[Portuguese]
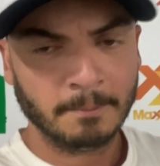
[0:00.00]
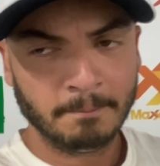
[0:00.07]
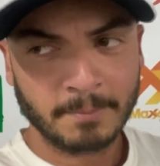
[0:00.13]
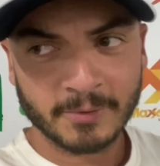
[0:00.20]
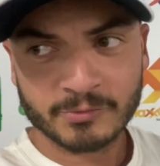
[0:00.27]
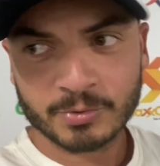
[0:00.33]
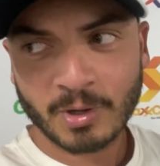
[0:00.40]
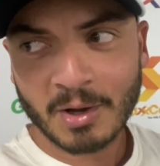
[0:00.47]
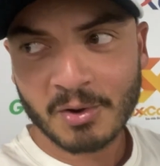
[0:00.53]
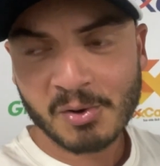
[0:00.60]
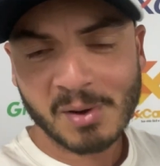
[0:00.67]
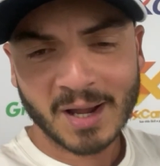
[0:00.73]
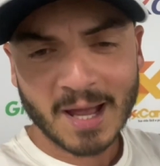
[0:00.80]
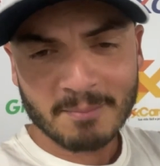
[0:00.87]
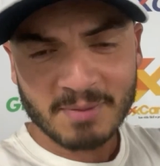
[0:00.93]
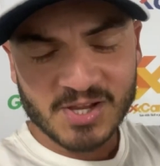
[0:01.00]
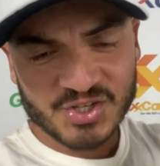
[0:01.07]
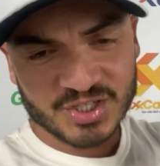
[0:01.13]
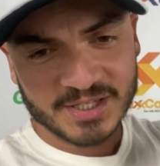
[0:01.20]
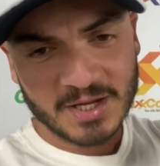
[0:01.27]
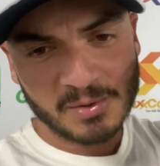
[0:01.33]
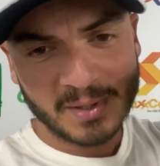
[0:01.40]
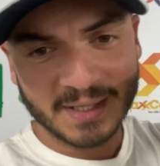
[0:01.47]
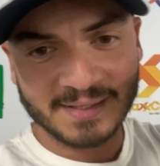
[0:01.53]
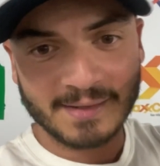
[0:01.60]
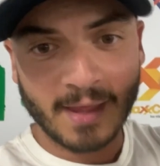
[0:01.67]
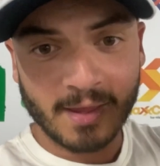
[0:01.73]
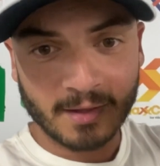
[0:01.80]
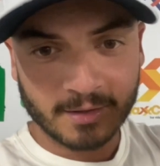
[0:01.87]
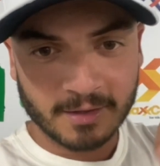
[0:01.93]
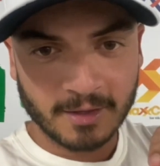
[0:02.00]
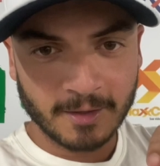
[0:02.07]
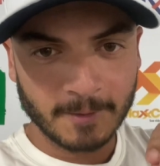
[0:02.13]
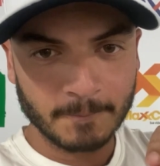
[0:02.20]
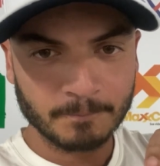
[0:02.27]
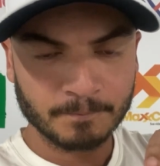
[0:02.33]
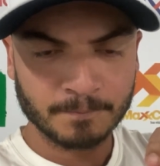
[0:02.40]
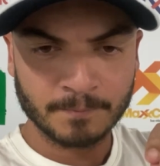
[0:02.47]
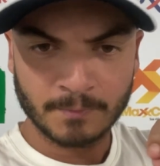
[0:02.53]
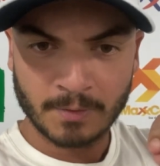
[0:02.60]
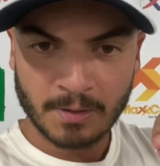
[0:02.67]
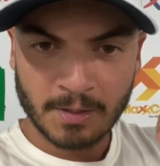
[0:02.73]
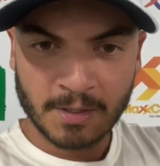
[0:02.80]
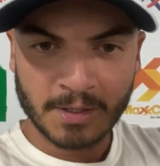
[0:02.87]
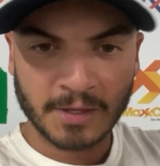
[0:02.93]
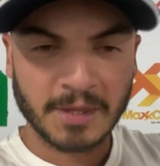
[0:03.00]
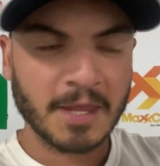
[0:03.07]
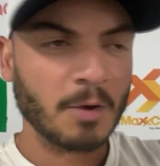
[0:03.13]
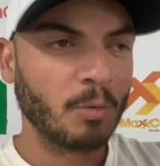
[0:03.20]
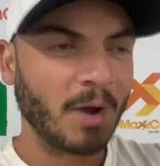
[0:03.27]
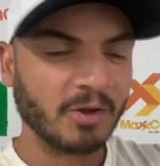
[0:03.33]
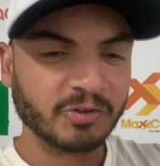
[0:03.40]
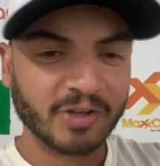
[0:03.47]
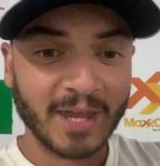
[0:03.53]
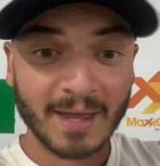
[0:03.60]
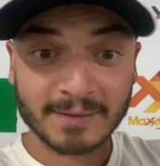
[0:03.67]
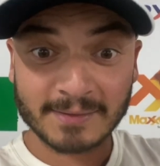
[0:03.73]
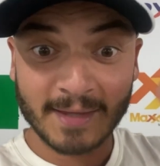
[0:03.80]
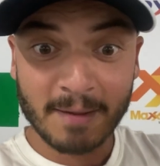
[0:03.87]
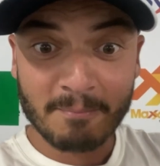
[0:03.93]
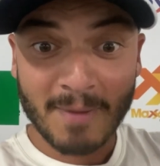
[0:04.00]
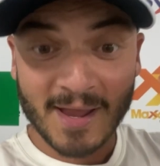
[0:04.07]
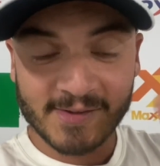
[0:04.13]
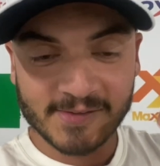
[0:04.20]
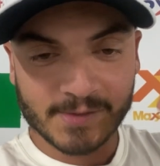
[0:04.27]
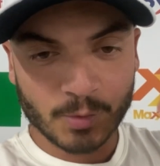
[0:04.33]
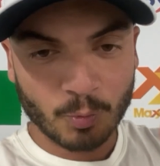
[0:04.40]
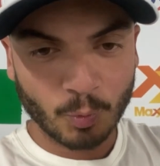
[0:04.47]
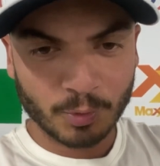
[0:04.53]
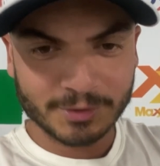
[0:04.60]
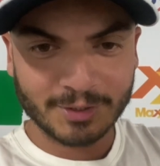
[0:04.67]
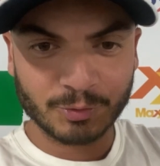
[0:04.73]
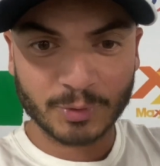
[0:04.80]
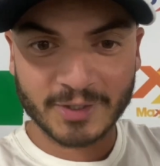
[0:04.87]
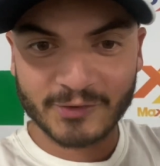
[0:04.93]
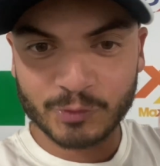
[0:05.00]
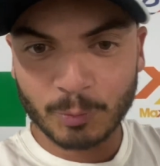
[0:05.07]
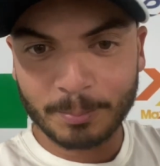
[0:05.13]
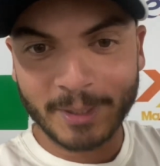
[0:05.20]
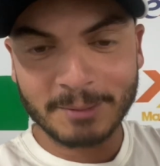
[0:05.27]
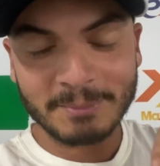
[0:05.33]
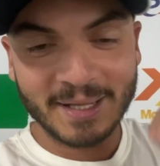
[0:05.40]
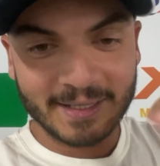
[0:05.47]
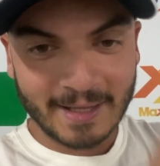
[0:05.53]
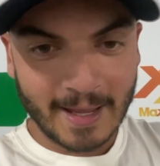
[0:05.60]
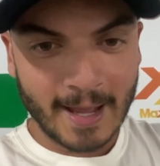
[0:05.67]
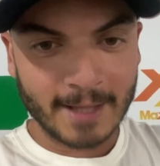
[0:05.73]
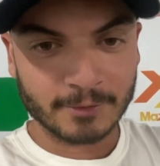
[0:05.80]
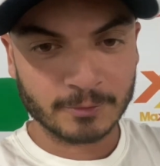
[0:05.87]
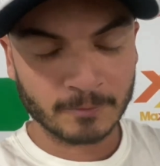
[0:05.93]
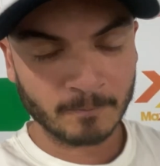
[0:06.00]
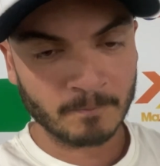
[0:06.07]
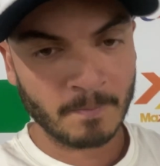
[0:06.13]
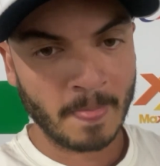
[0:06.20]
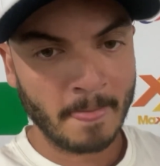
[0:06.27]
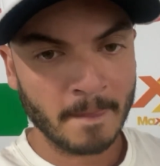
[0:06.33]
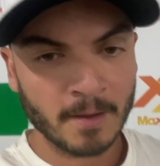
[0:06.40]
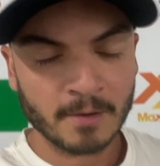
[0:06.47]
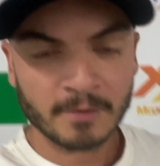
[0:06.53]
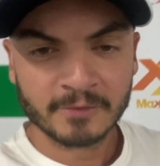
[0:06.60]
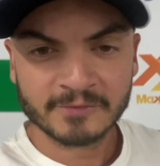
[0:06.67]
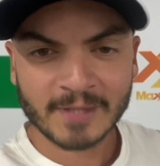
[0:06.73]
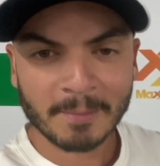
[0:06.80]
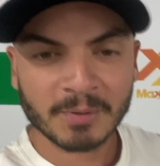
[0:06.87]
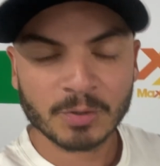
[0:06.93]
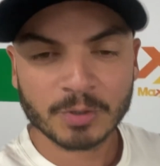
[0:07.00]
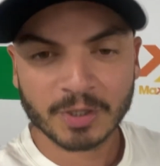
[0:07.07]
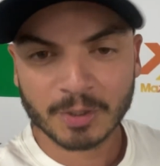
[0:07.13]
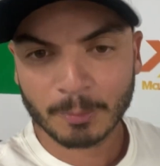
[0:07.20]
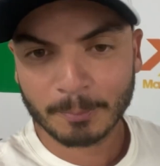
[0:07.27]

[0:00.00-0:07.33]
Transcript: Pessoal, eu acabei de ter uma ideia aqui que eu acho que é até mais em conta do que supermercado. Sabe no que, que eu